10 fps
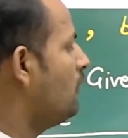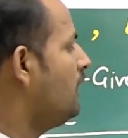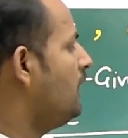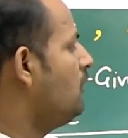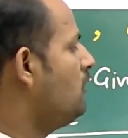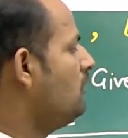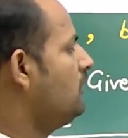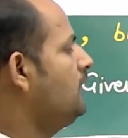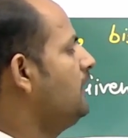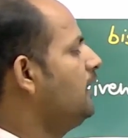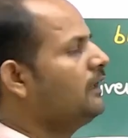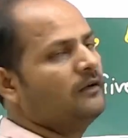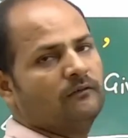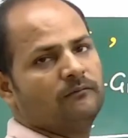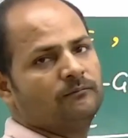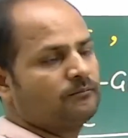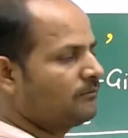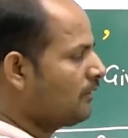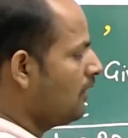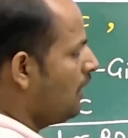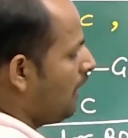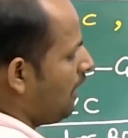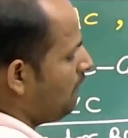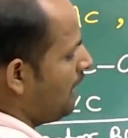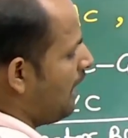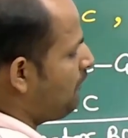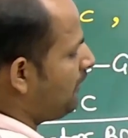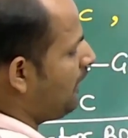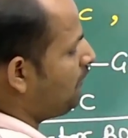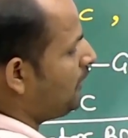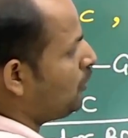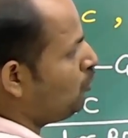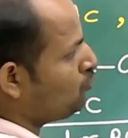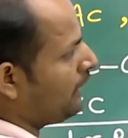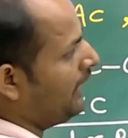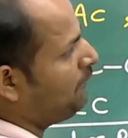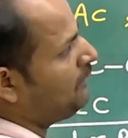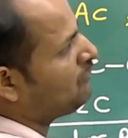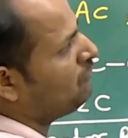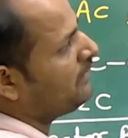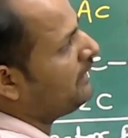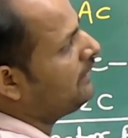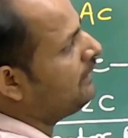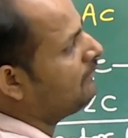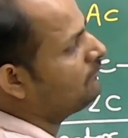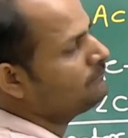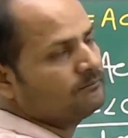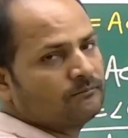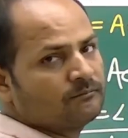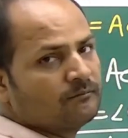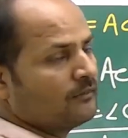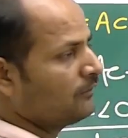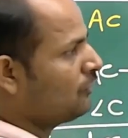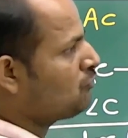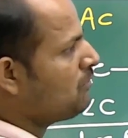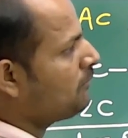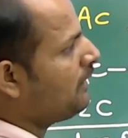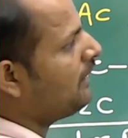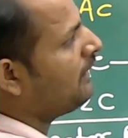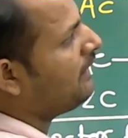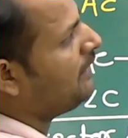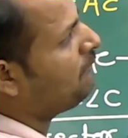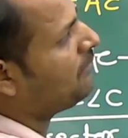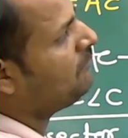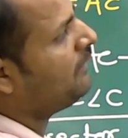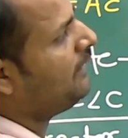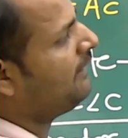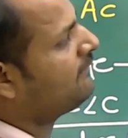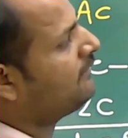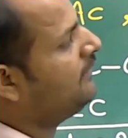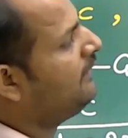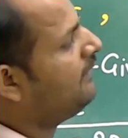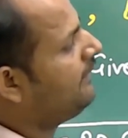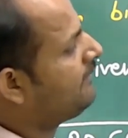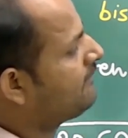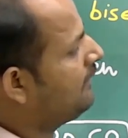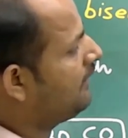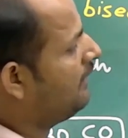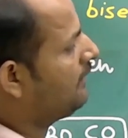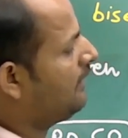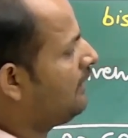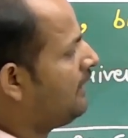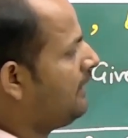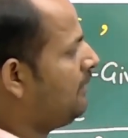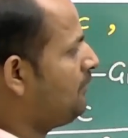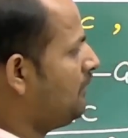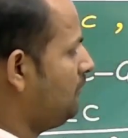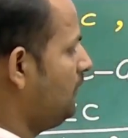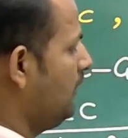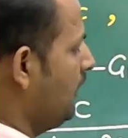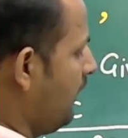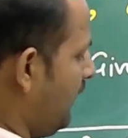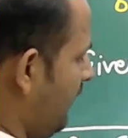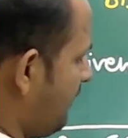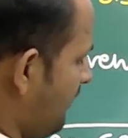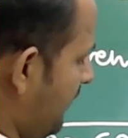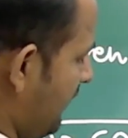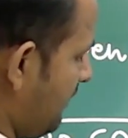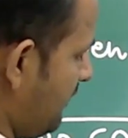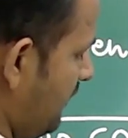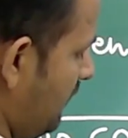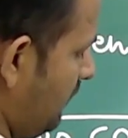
ए ओ ये रहा ए ओ अब यहां पर आपके टू साइड प्लस वन एंगल है इसमें हम क्या लगाएंगे यहां पर हम एस ए एस लगाएंगे क्या लगाएंगे यहां पर हम एस ए एस ये